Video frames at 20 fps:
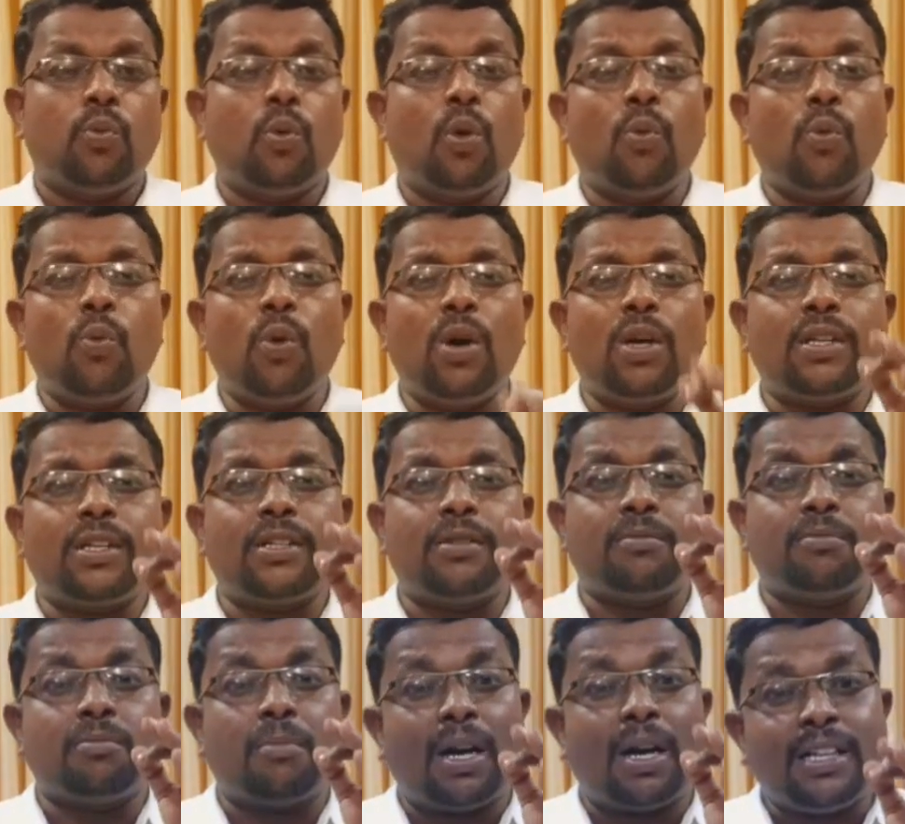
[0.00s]
ஒவ்வொரு
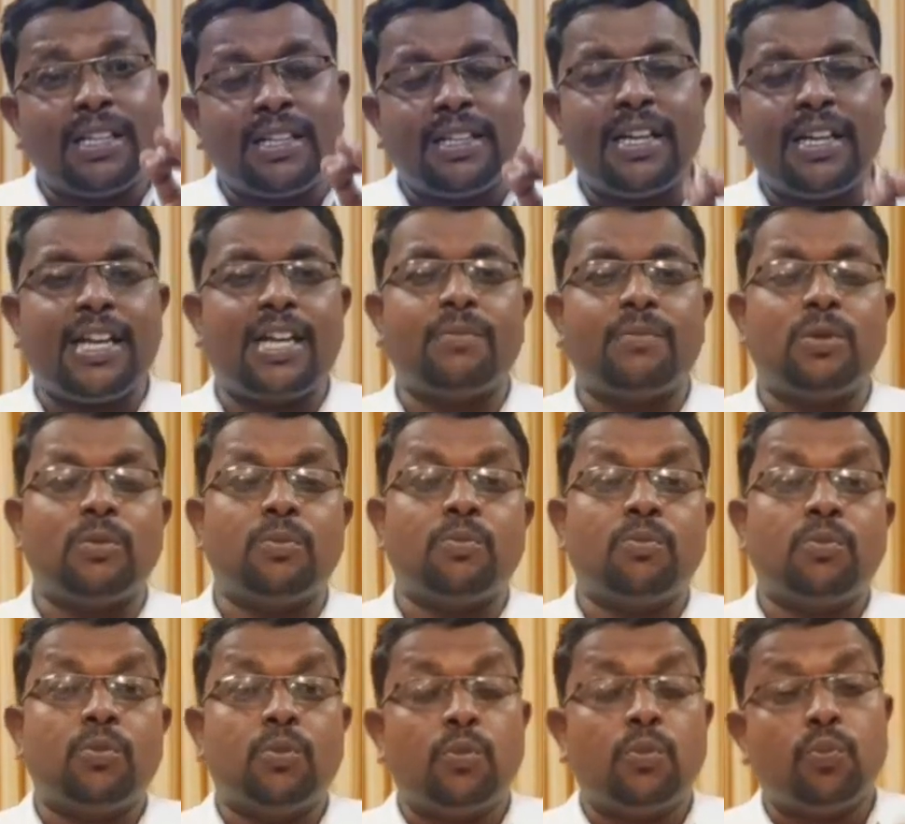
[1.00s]
மணி நேரமும்
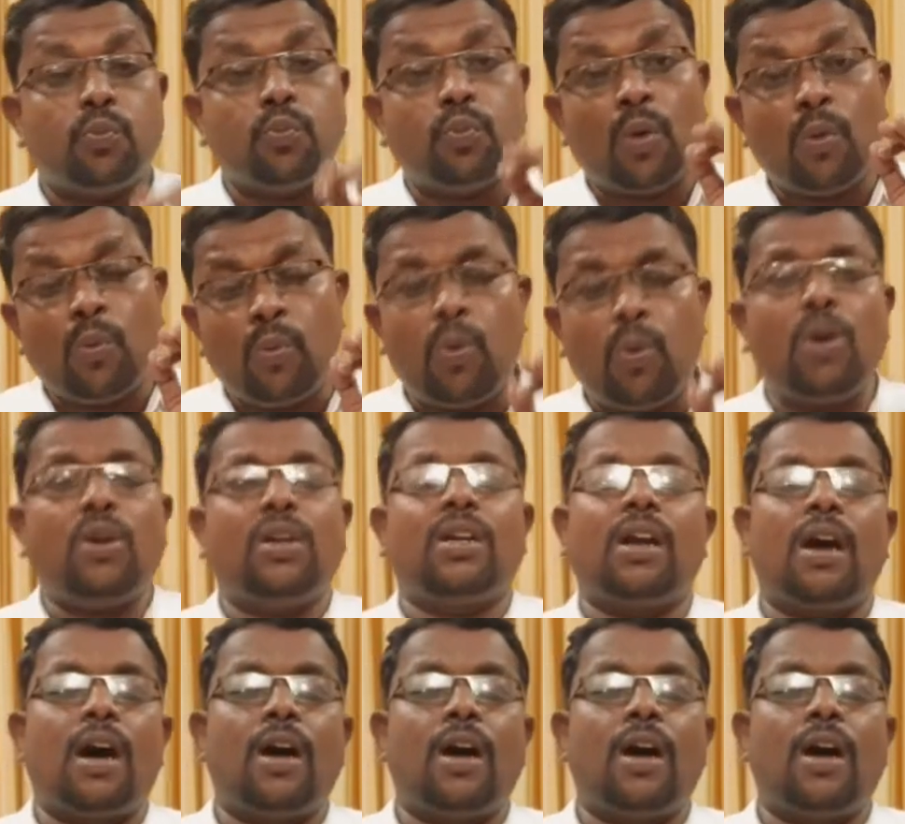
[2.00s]
ஒவ்வொரு